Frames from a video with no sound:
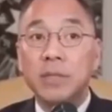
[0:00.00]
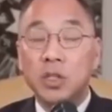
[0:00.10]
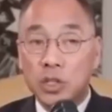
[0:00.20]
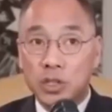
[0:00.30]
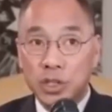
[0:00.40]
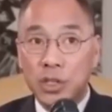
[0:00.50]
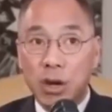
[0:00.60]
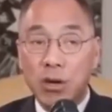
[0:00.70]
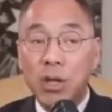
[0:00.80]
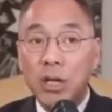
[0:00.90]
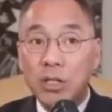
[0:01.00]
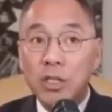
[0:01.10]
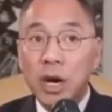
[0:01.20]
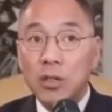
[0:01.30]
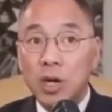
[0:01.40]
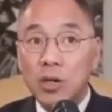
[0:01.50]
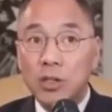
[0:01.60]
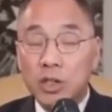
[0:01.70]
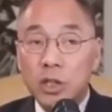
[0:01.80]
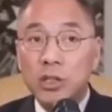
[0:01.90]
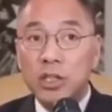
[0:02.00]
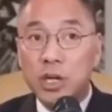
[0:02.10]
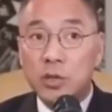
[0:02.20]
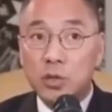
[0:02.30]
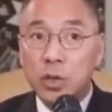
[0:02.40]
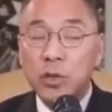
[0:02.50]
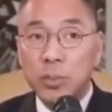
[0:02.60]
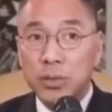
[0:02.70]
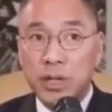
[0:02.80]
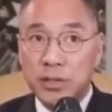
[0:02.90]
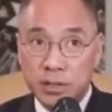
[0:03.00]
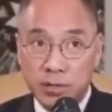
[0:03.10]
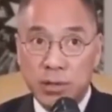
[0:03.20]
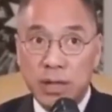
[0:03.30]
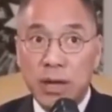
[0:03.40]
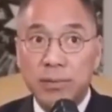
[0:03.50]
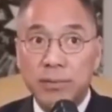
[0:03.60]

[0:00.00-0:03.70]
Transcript: 这是第一条；第二条，经济上绝对不能再支持共产党；